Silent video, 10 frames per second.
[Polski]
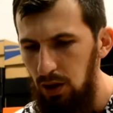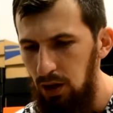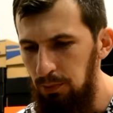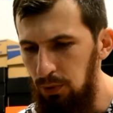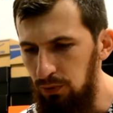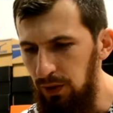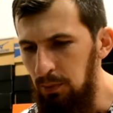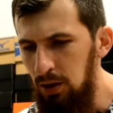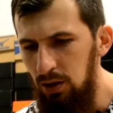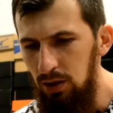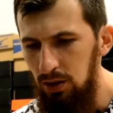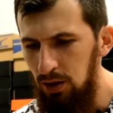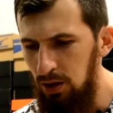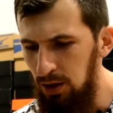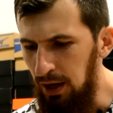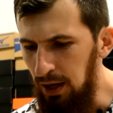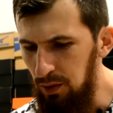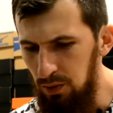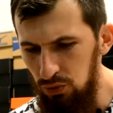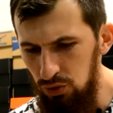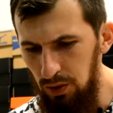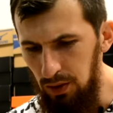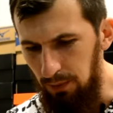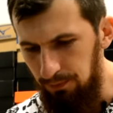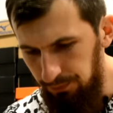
i porównamy, y, jaka jest różnica,